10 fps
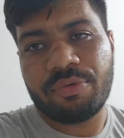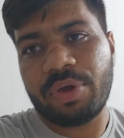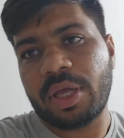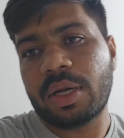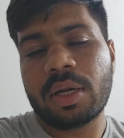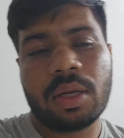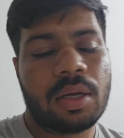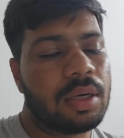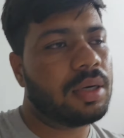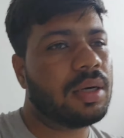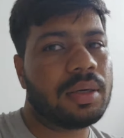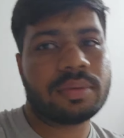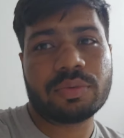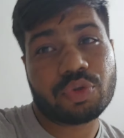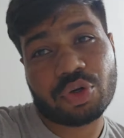फिर आ,
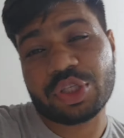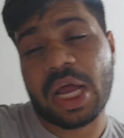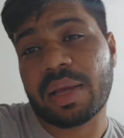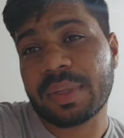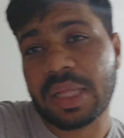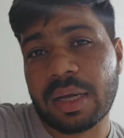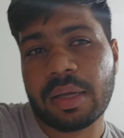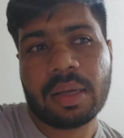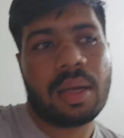उसको जाना भी था